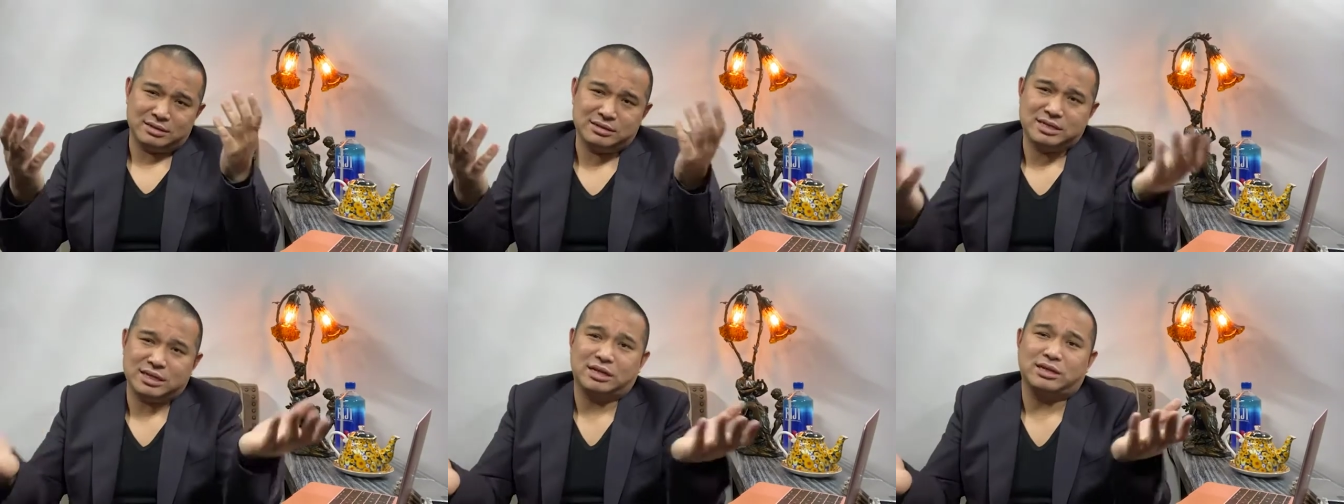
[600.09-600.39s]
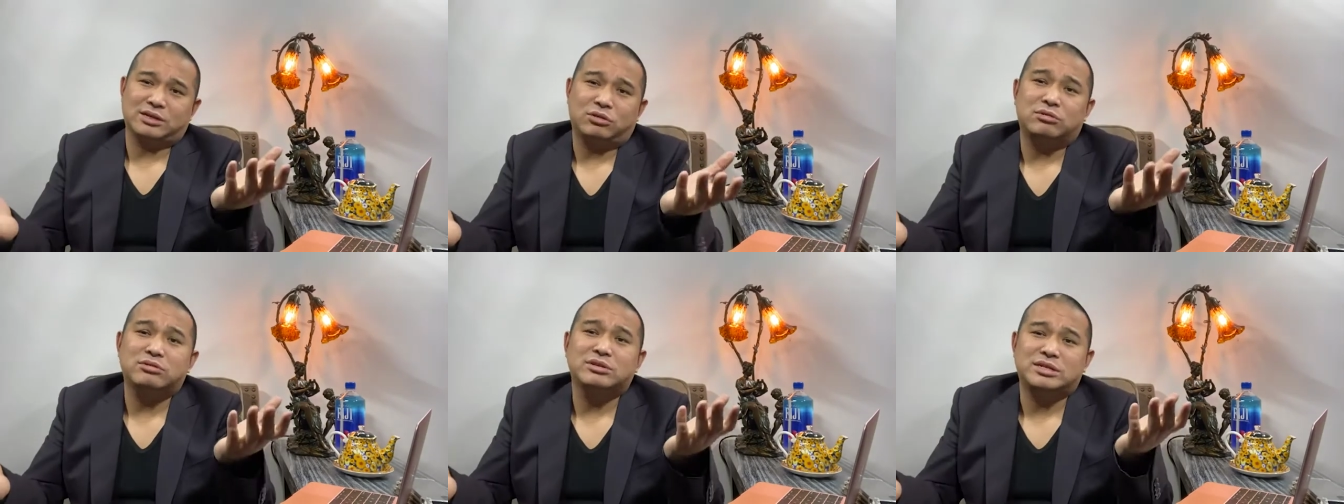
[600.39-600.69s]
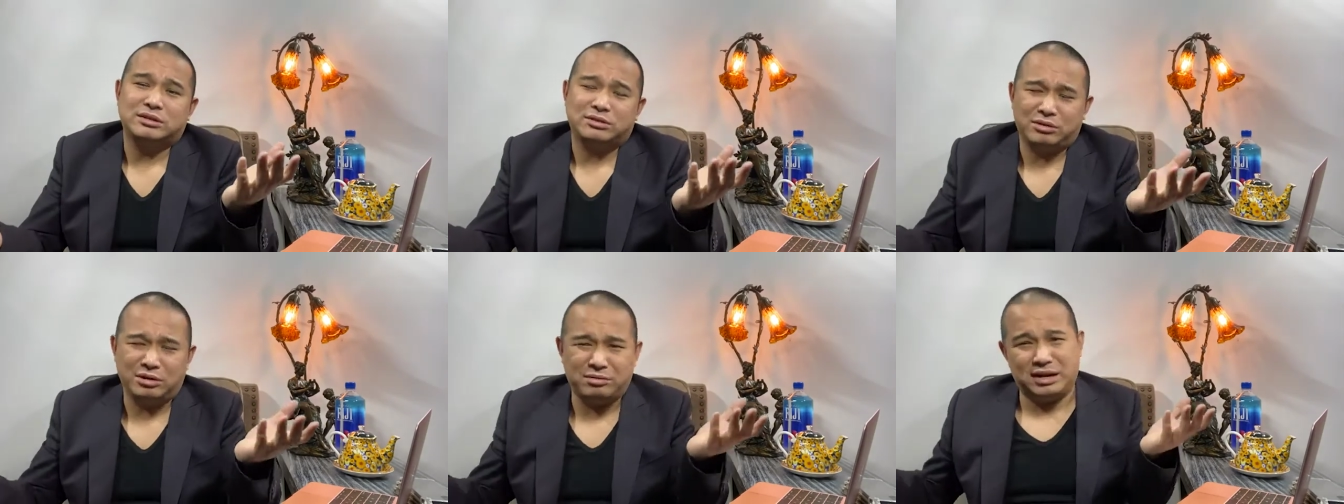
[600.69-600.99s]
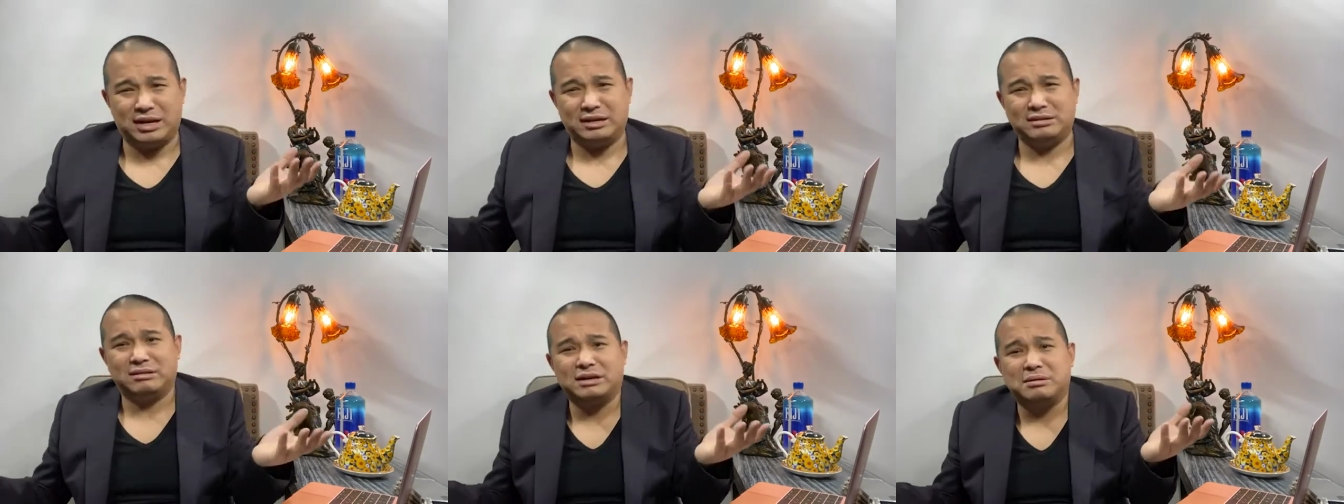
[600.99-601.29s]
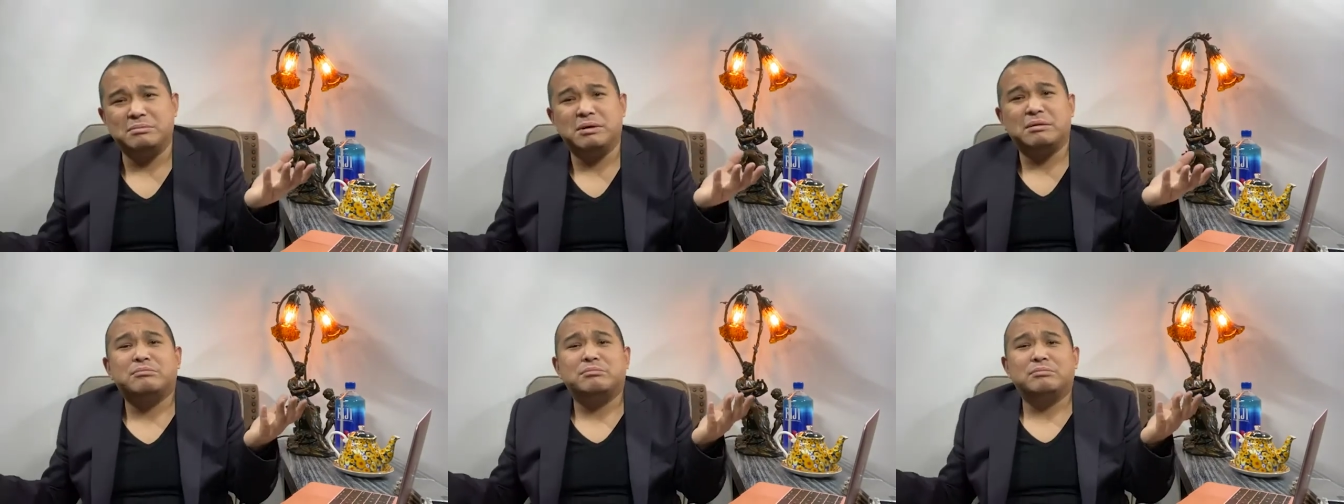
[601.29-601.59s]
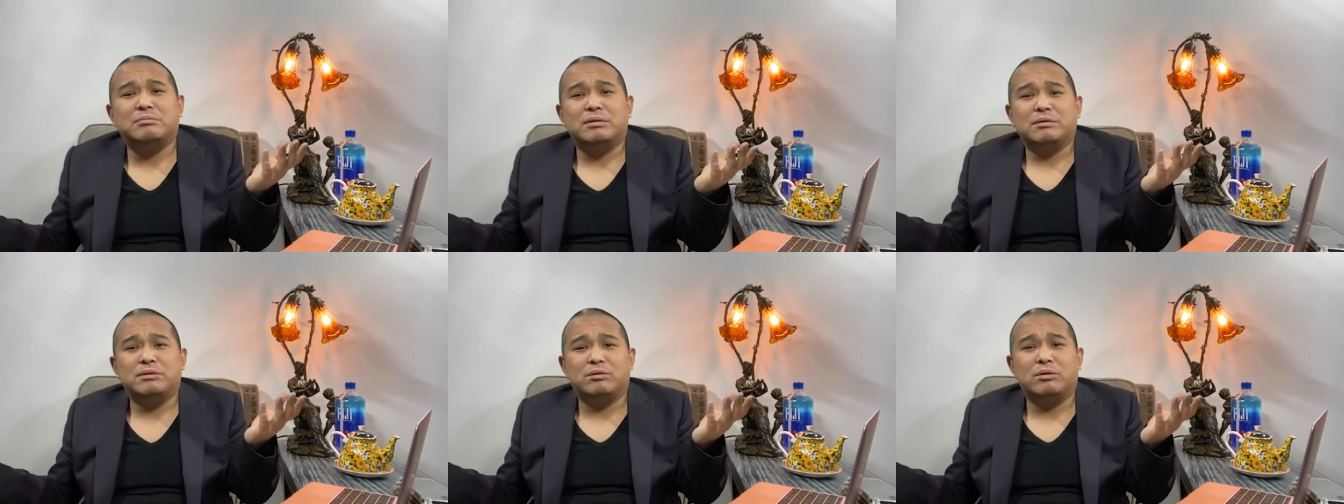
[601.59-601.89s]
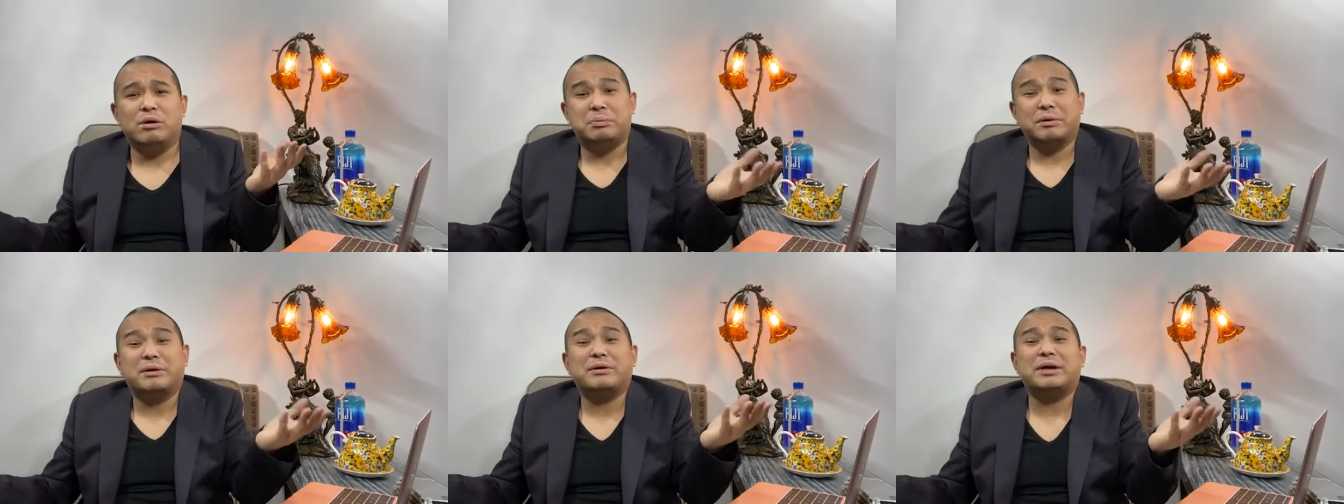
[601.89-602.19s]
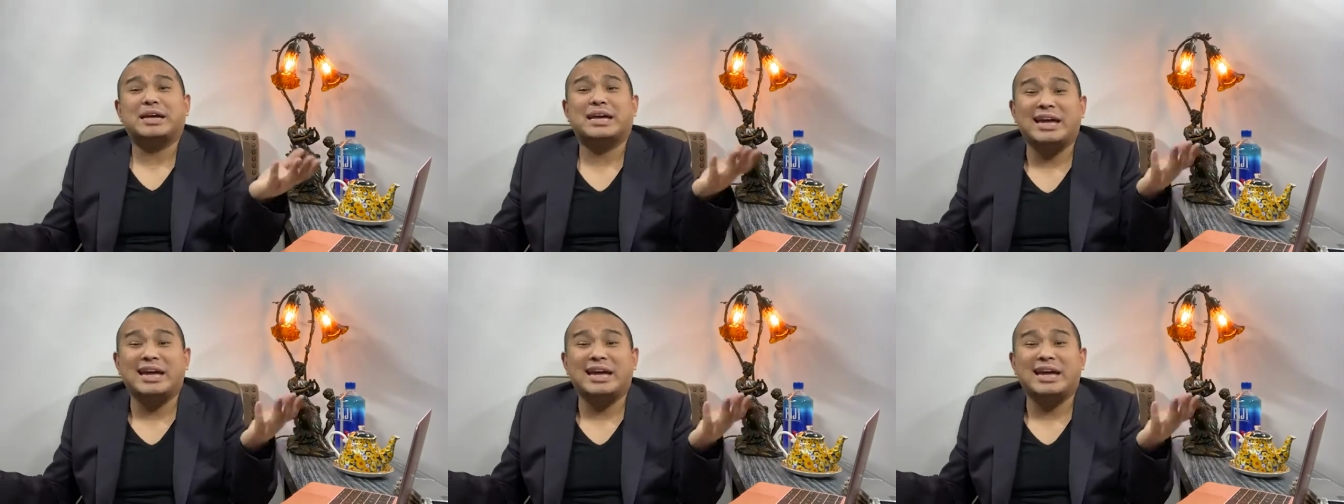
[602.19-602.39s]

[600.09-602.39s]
这个东西对我来说根本我不会